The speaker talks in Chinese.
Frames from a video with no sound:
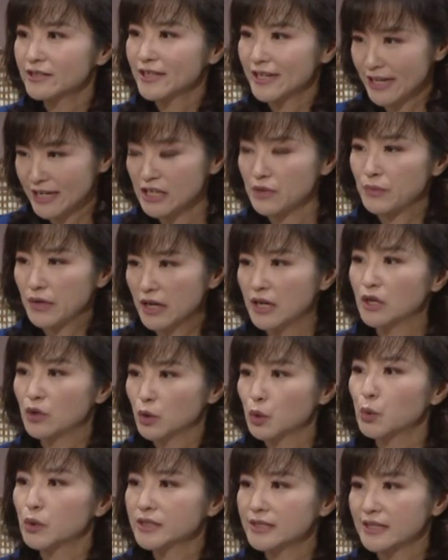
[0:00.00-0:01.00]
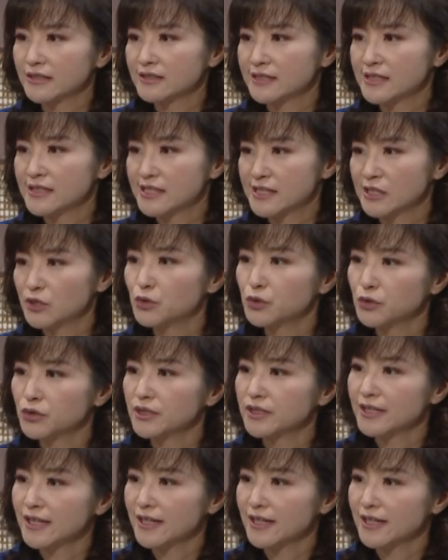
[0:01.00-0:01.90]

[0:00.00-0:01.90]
给你们很多这样子的资讯